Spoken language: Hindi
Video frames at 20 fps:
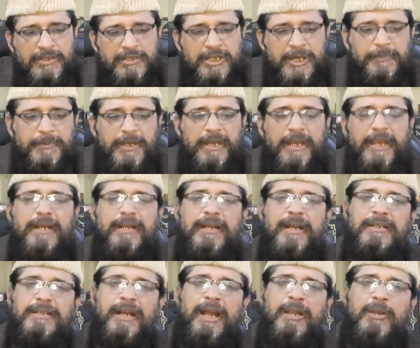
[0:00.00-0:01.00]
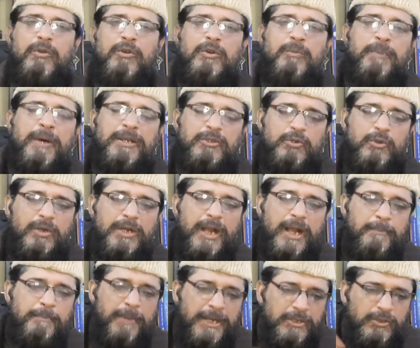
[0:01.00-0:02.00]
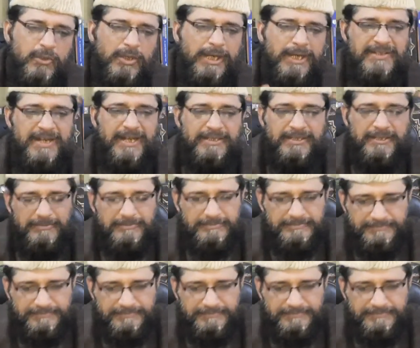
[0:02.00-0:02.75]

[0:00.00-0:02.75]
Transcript: जबकि एक का ताल्लुक बंदों का बंदों के साथ